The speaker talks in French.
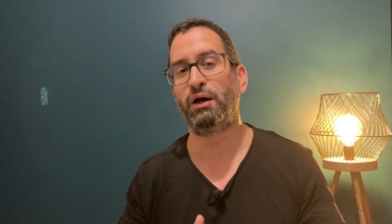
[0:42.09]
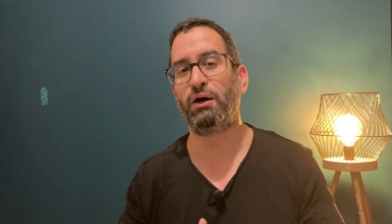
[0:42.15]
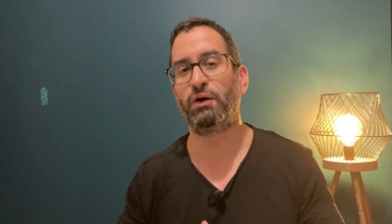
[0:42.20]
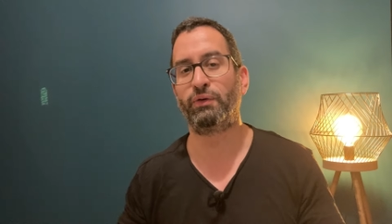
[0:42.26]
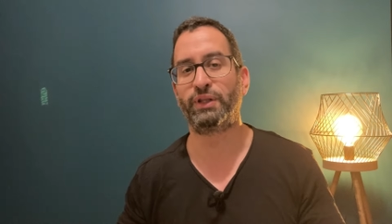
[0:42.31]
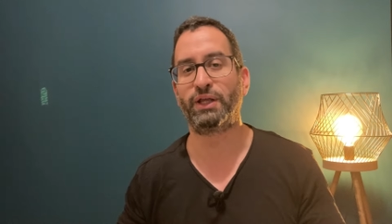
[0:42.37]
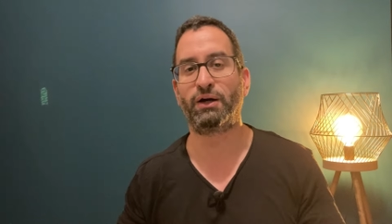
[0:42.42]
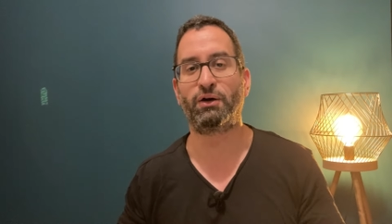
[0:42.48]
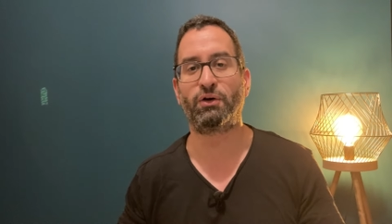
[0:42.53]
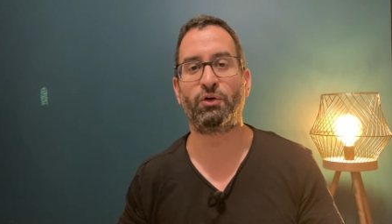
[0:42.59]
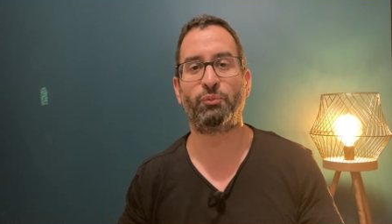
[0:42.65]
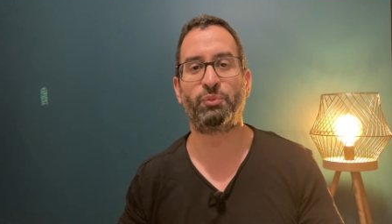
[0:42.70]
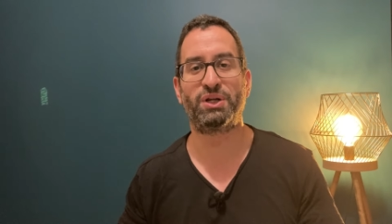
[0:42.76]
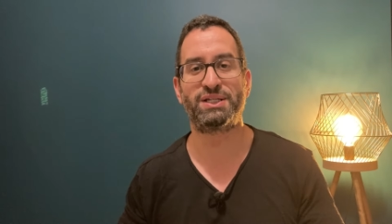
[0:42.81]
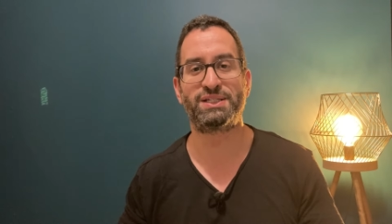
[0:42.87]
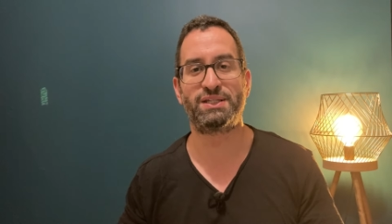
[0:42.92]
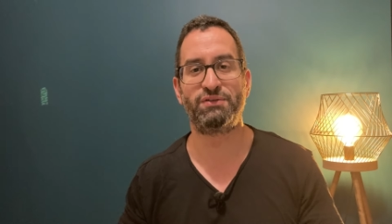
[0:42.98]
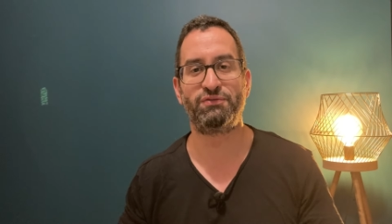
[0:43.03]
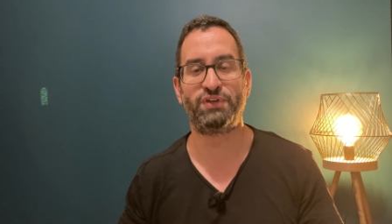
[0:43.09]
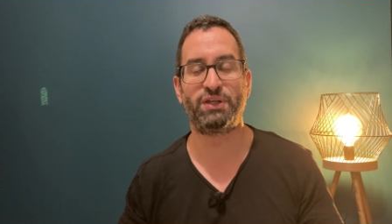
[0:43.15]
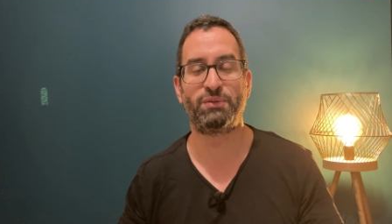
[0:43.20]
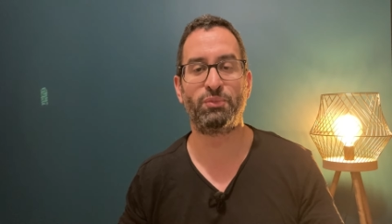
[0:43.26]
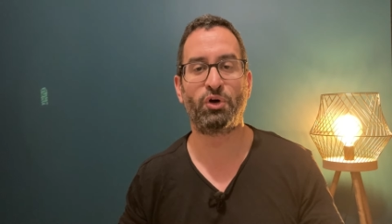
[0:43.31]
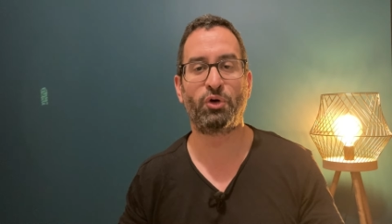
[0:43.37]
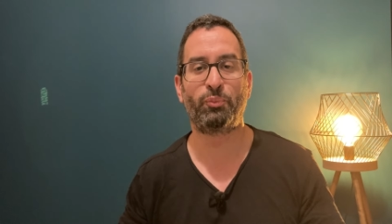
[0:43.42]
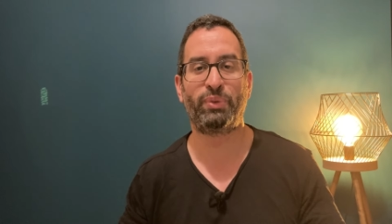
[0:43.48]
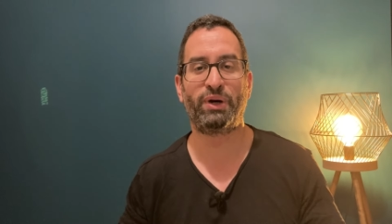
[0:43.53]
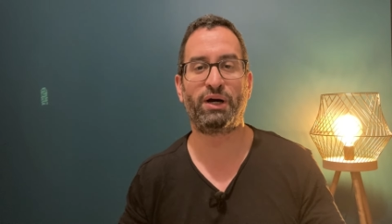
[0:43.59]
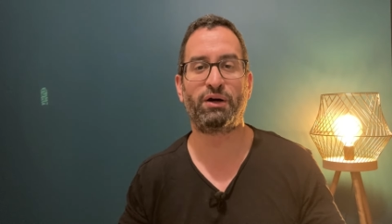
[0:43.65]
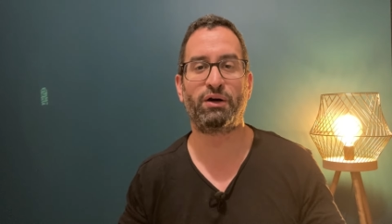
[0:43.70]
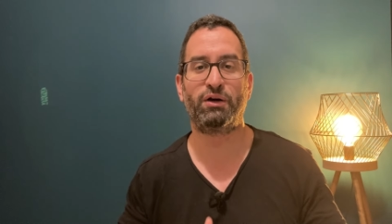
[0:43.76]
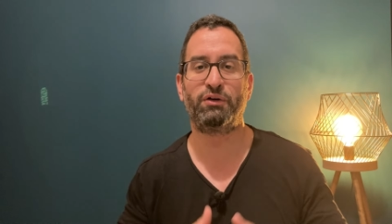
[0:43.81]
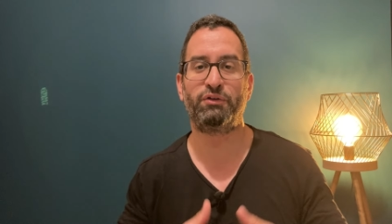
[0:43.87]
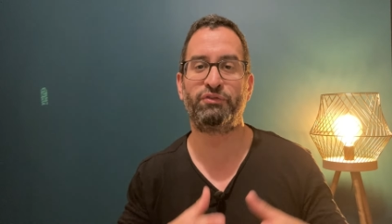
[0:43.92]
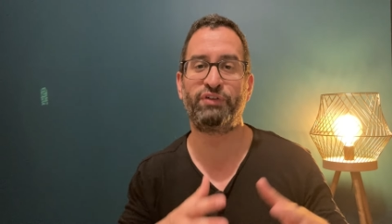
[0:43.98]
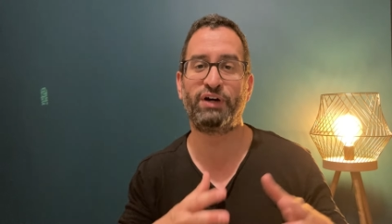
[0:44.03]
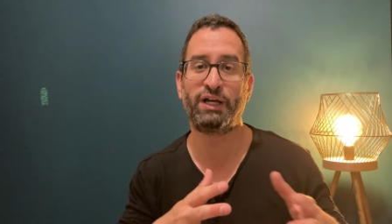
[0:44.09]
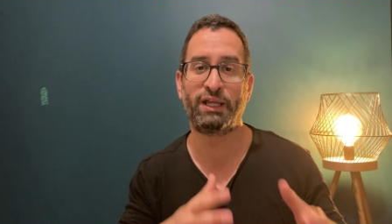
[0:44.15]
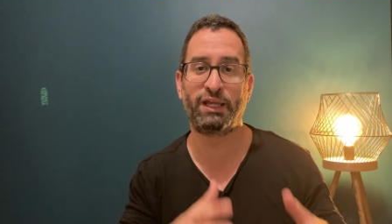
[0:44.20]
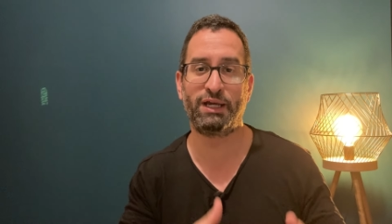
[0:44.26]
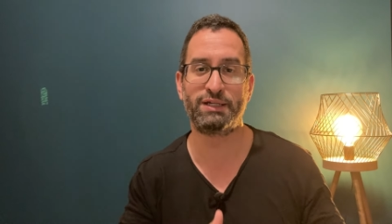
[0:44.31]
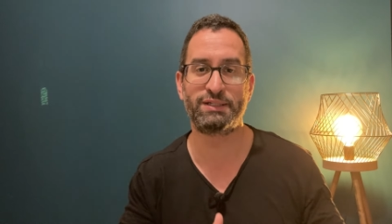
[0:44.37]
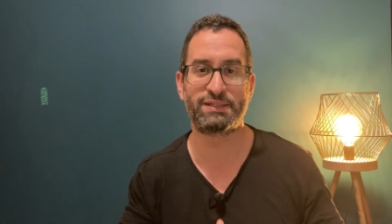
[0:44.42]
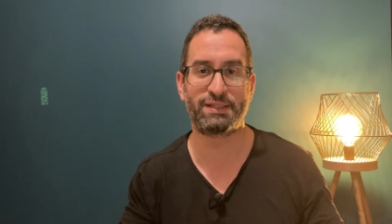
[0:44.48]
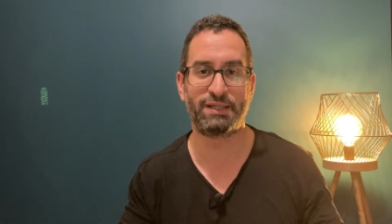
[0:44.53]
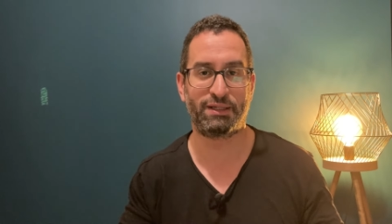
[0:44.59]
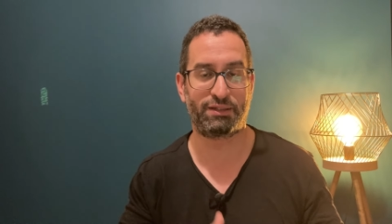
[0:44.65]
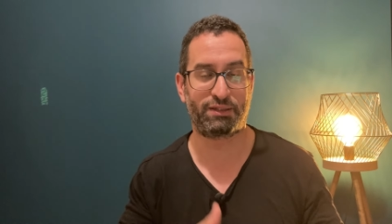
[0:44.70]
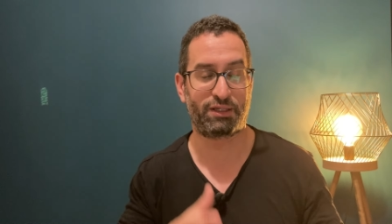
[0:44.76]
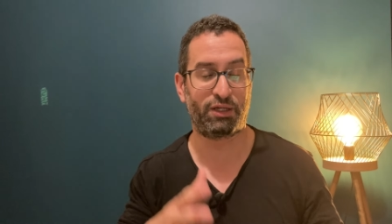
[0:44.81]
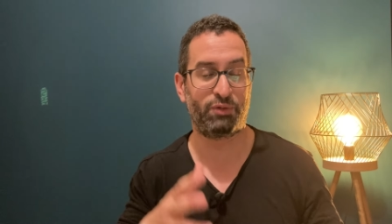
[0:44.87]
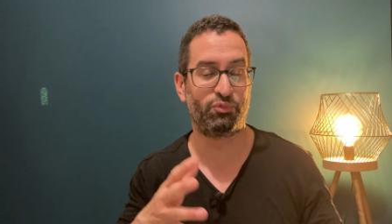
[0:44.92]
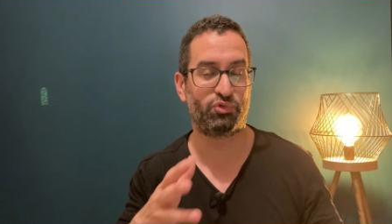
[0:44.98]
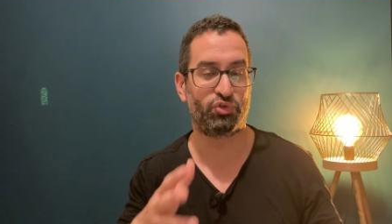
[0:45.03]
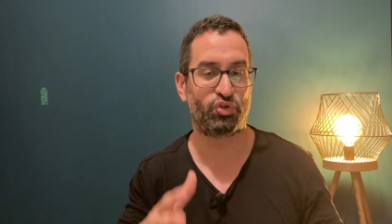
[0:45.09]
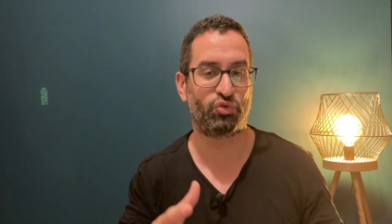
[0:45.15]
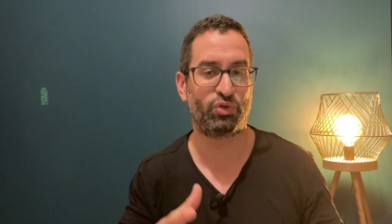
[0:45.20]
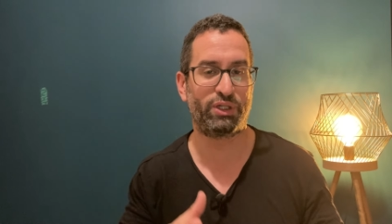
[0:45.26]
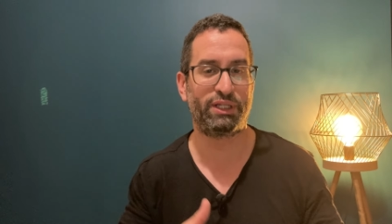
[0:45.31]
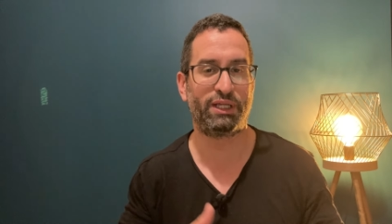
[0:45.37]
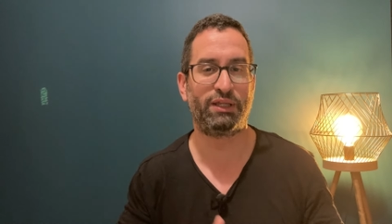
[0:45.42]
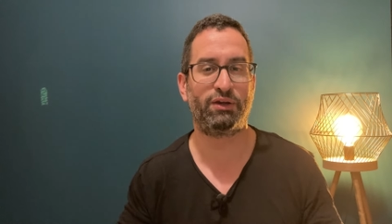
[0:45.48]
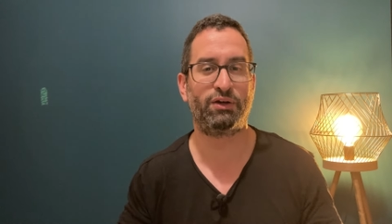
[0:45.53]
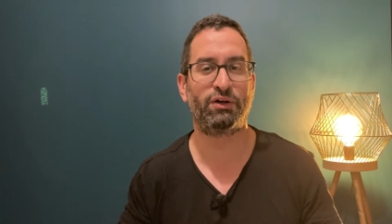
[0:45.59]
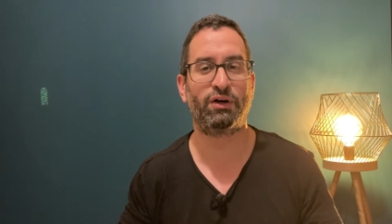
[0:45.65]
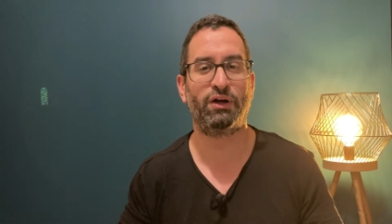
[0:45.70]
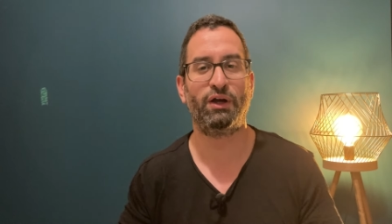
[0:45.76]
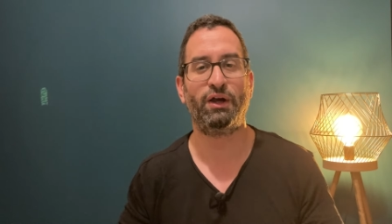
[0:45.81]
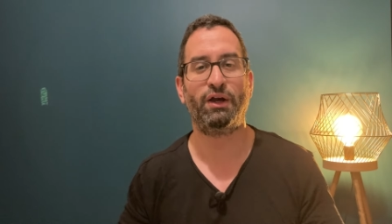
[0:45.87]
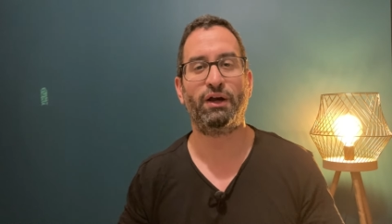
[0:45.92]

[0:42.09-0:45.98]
on a remplacé Widmer par Vargas, un très bon choix d'ailleurs.